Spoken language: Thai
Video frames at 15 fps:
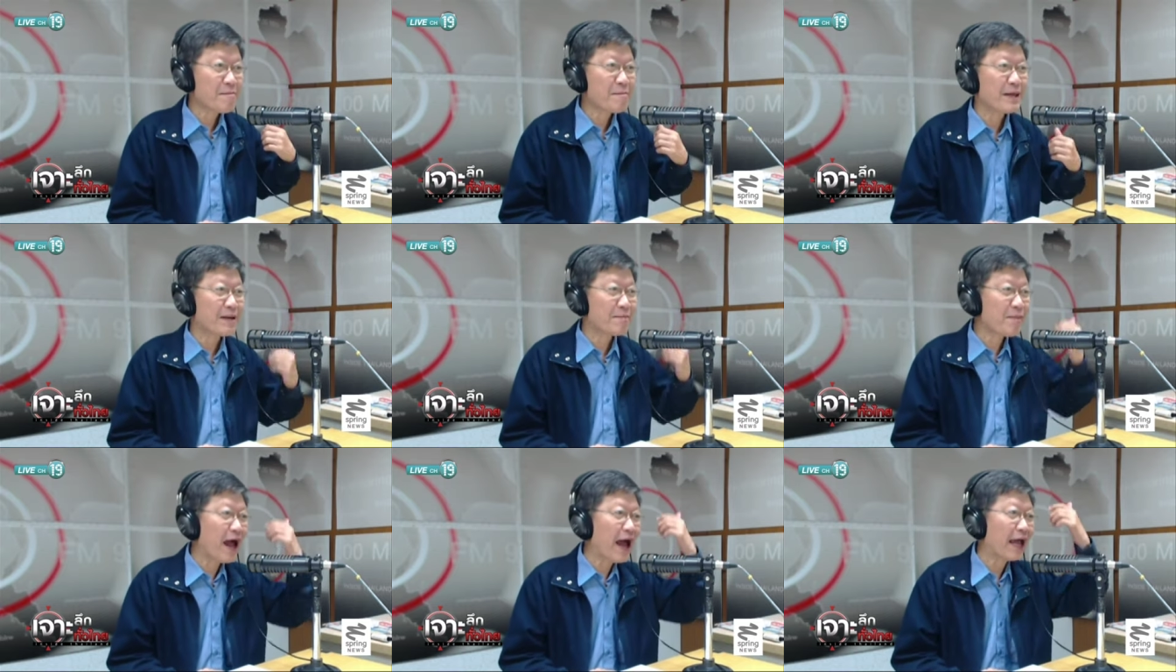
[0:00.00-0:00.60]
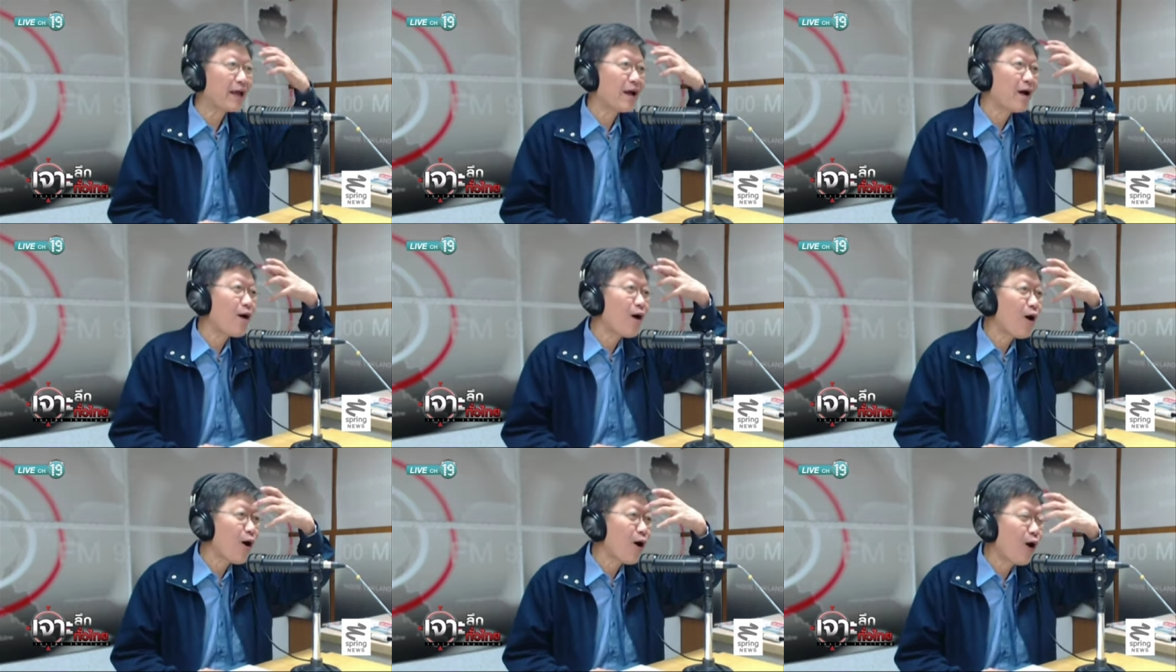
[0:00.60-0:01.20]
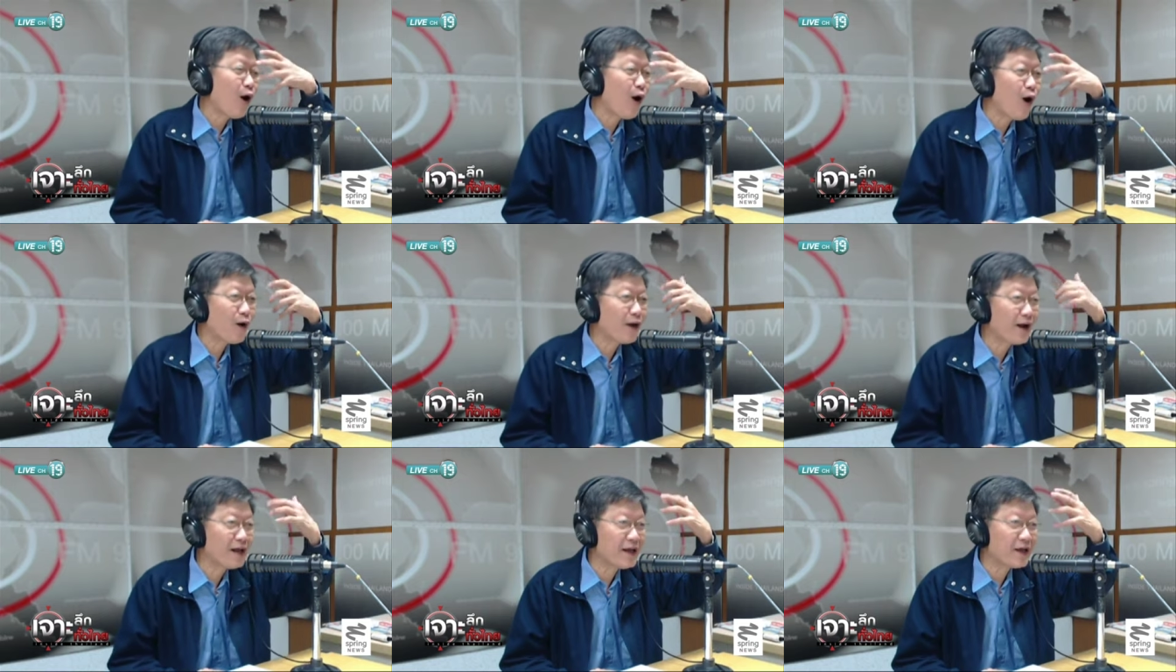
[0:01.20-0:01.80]
และมีน้ำลายคลอ
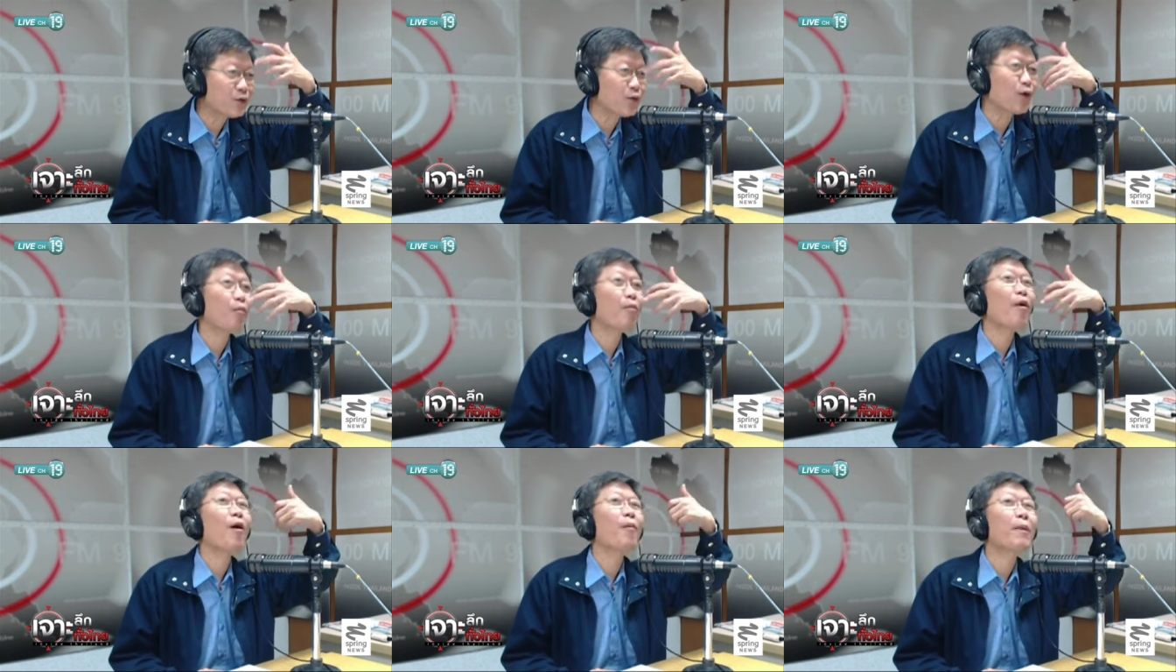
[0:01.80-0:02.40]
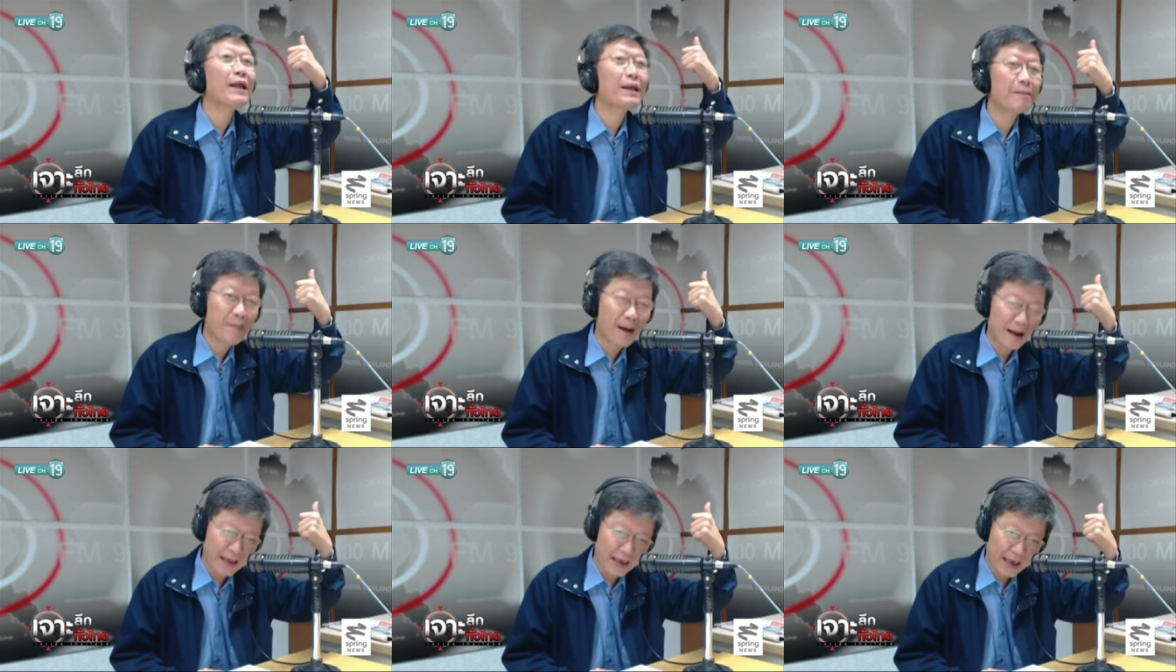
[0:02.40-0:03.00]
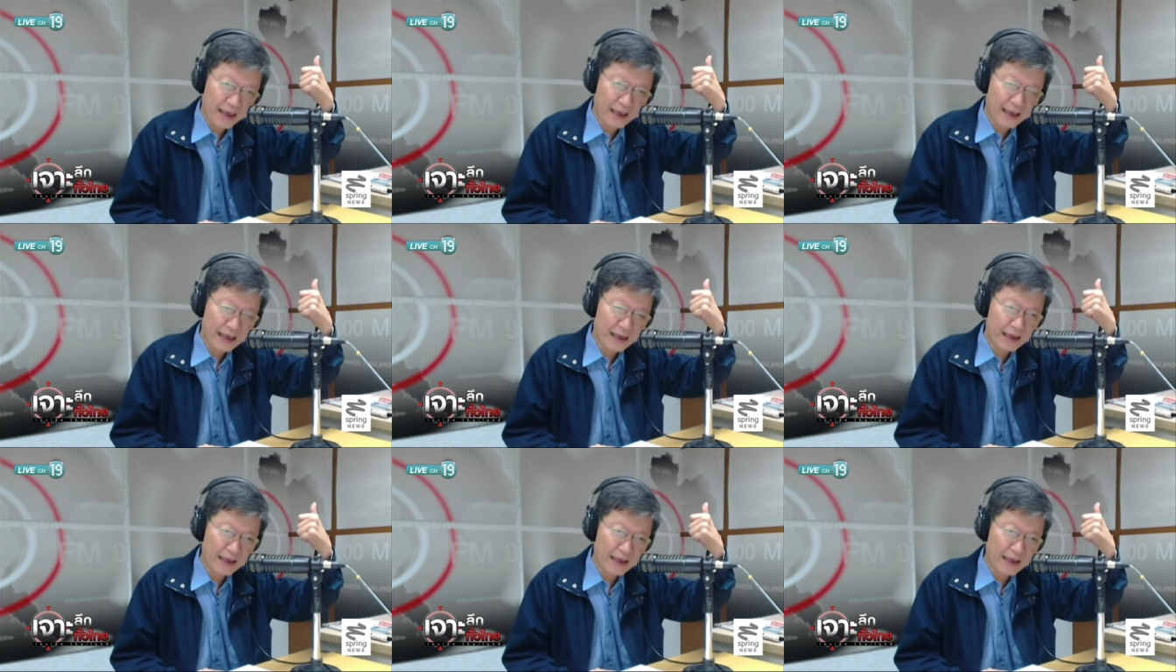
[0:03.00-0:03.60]
เคลียอยู่รอบๆลิ้น หมาแก่
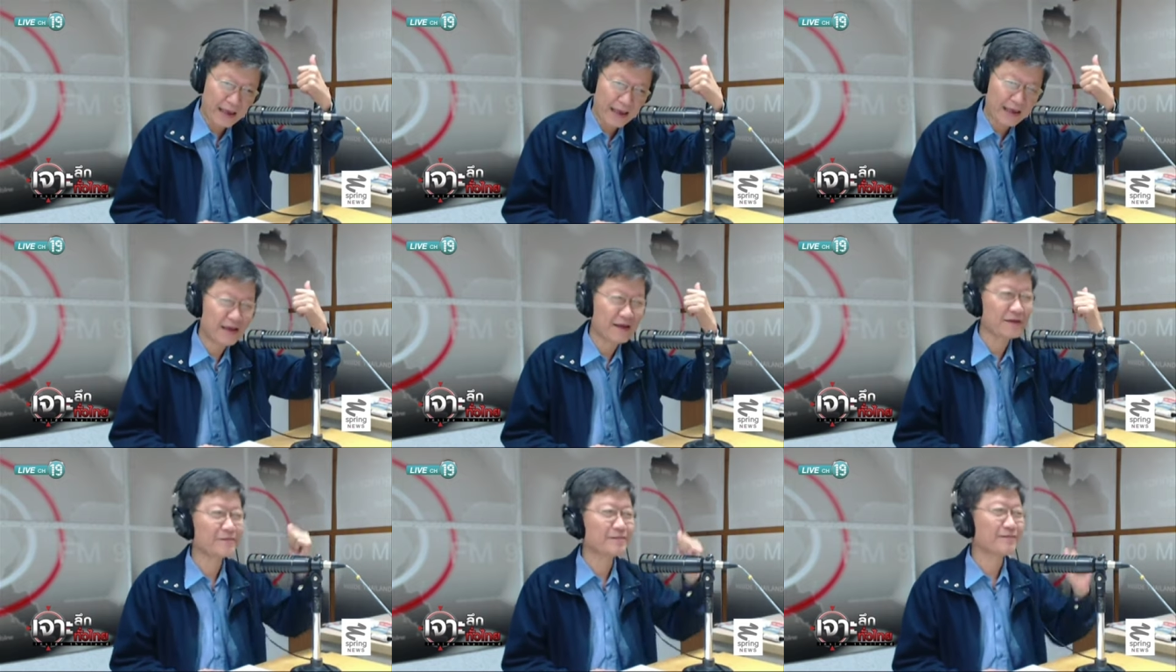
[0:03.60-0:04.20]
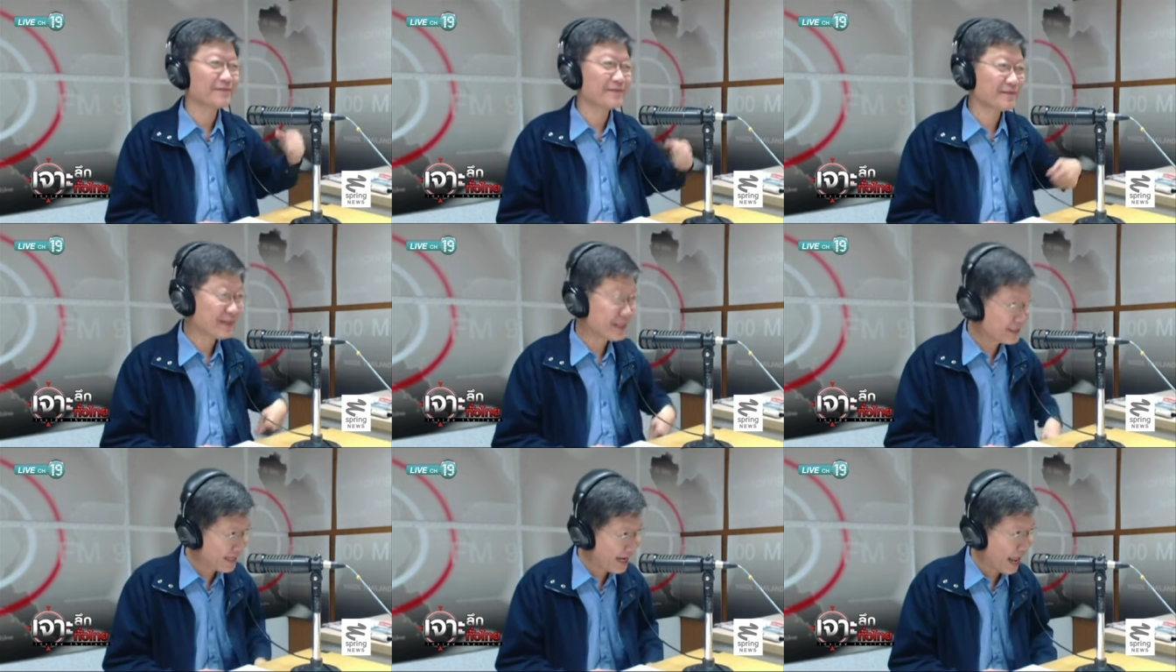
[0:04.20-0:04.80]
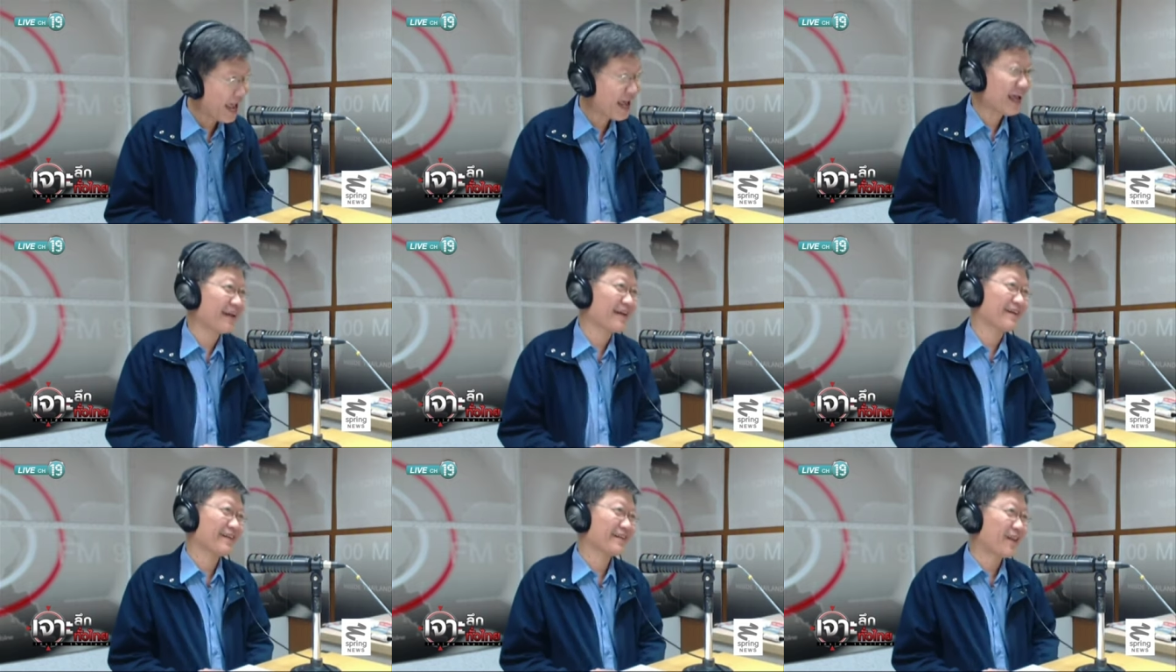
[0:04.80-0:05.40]
ฮะชัดเจนนะ
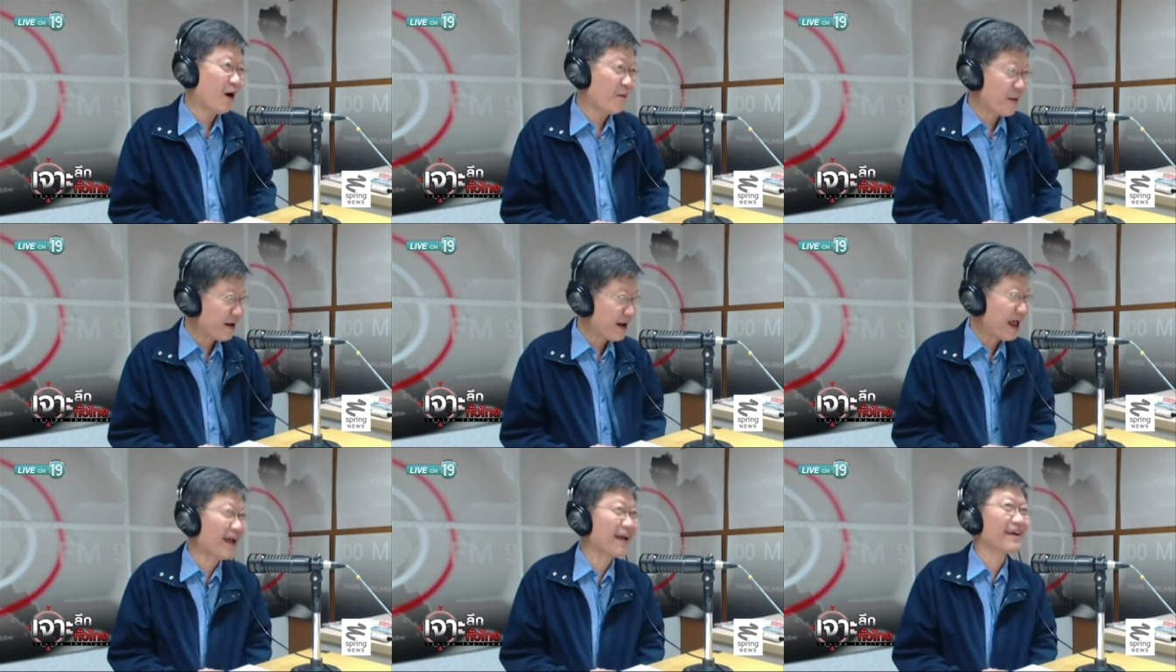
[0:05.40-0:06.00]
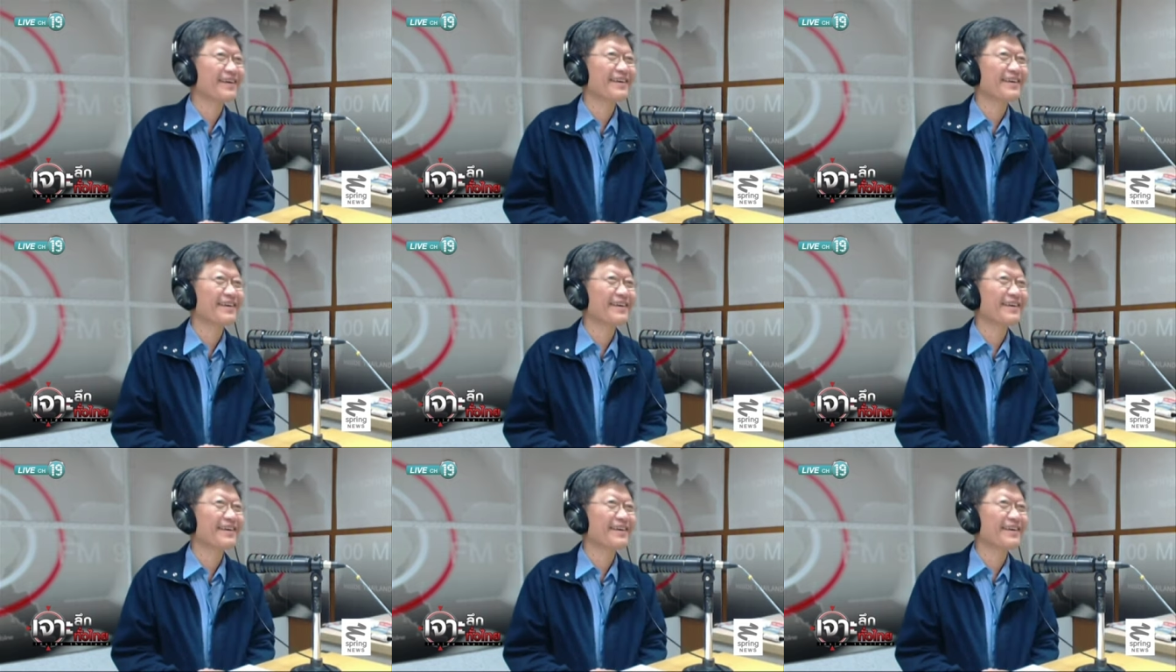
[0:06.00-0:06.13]
ตอบแล้วนะ